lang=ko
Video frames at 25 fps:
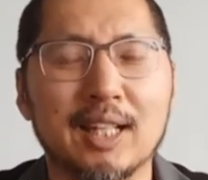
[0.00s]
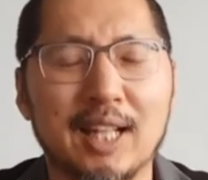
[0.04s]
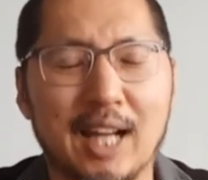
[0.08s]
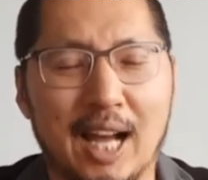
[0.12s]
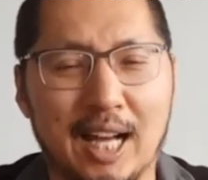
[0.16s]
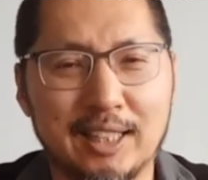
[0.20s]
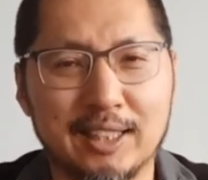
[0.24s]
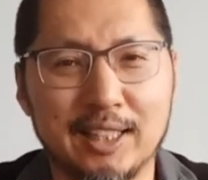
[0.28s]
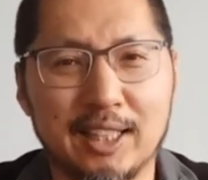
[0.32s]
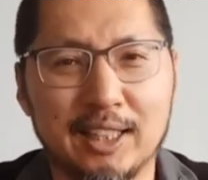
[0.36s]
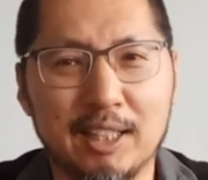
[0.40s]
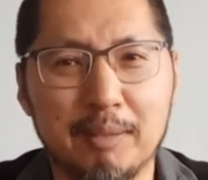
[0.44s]

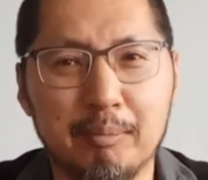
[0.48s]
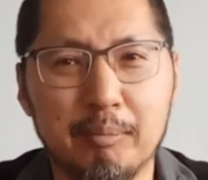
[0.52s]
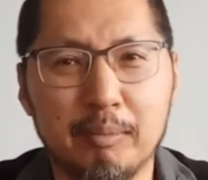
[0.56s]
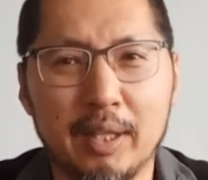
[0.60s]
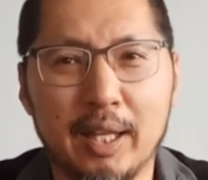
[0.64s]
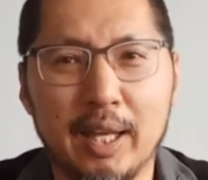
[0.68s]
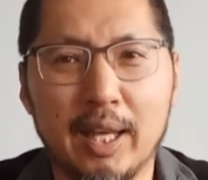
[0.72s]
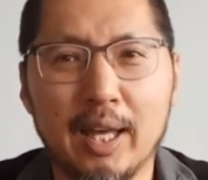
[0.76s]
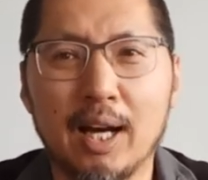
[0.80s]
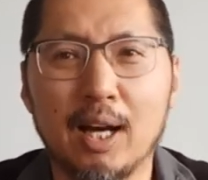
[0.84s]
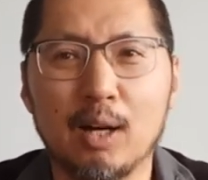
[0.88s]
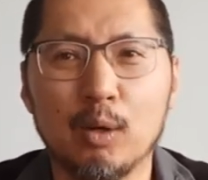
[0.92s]
가장
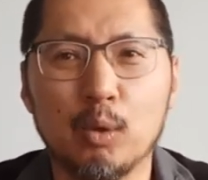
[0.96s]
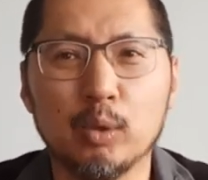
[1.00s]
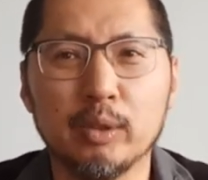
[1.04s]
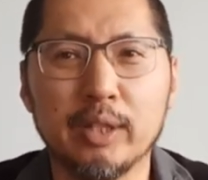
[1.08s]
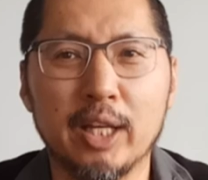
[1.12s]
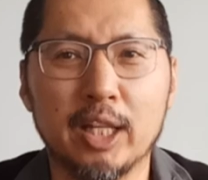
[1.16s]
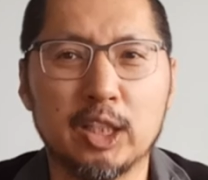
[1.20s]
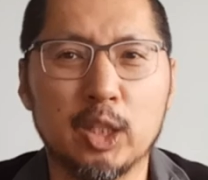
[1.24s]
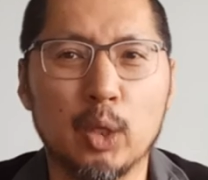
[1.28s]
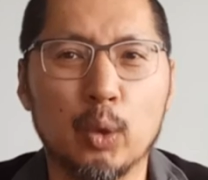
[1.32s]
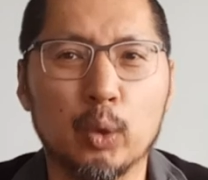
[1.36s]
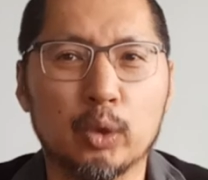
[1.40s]
힘내하고
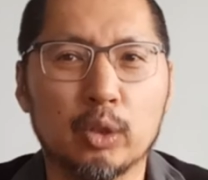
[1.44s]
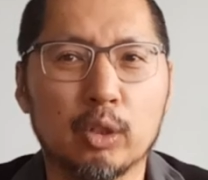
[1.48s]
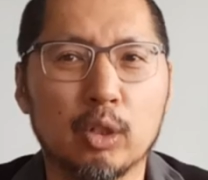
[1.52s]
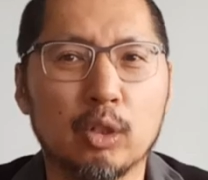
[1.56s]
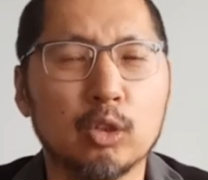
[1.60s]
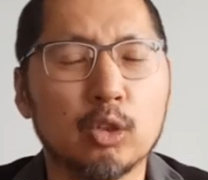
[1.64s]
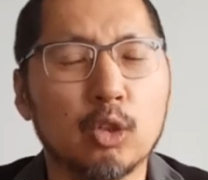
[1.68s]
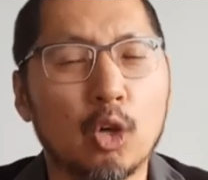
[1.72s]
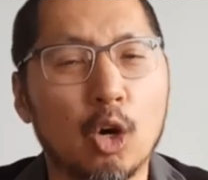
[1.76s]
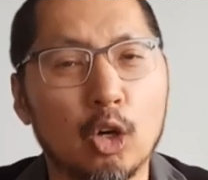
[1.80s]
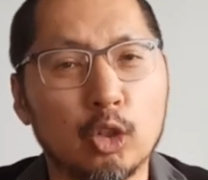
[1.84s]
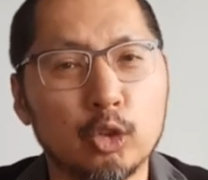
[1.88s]

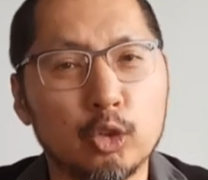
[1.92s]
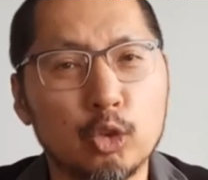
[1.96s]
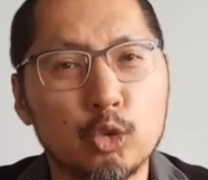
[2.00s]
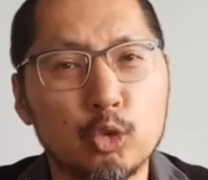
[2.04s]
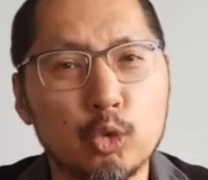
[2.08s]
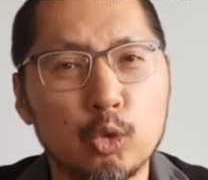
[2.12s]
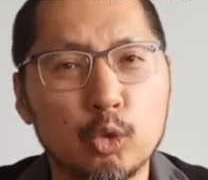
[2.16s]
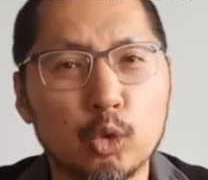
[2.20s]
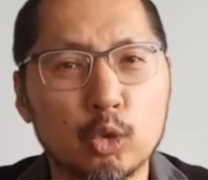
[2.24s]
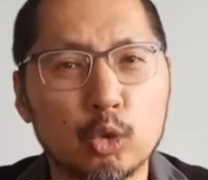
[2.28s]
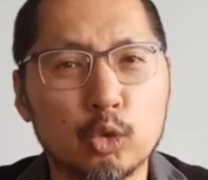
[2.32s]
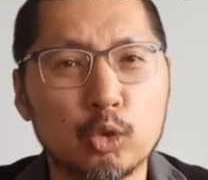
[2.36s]
내세웠던
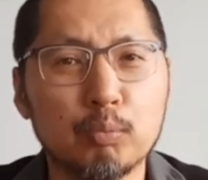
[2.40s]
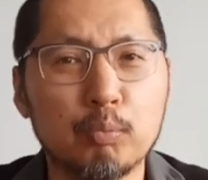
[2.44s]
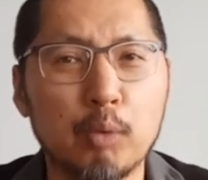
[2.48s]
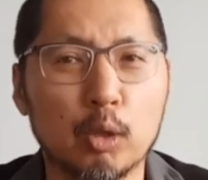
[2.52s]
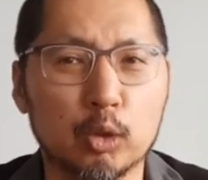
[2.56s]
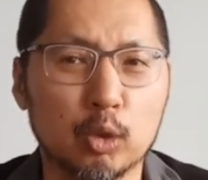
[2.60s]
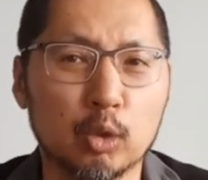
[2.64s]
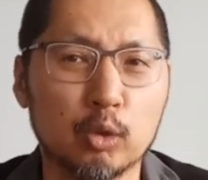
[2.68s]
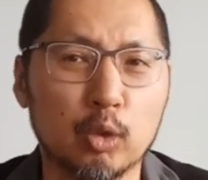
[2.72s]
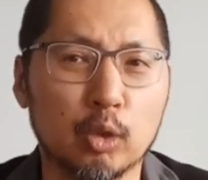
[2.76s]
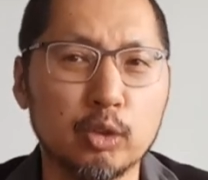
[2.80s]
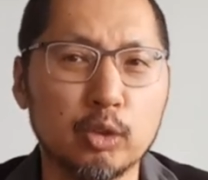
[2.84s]
권위주의도 좀
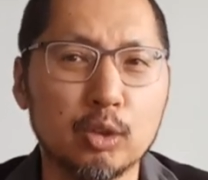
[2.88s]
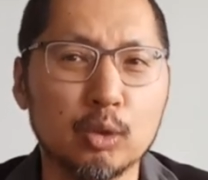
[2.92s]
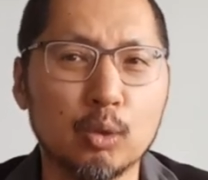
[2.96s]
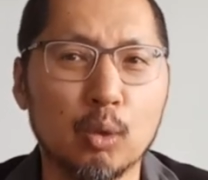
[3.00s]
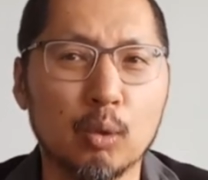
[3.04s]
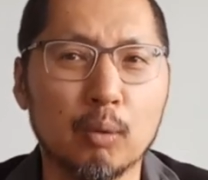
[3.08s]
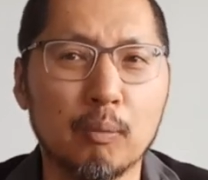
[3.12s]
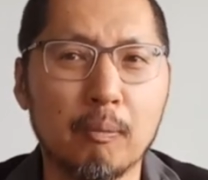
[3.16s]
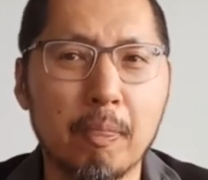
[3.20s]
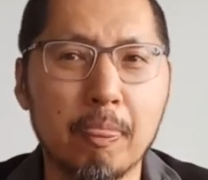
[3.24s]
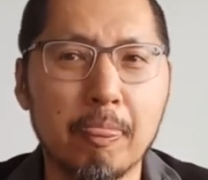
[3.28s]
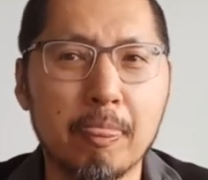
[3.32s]
벗어
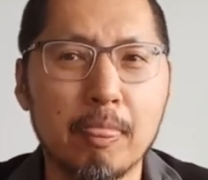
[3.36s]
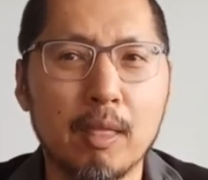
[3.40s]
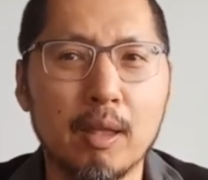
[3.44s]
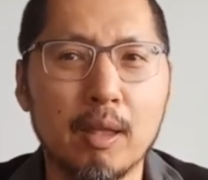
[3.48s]
던지고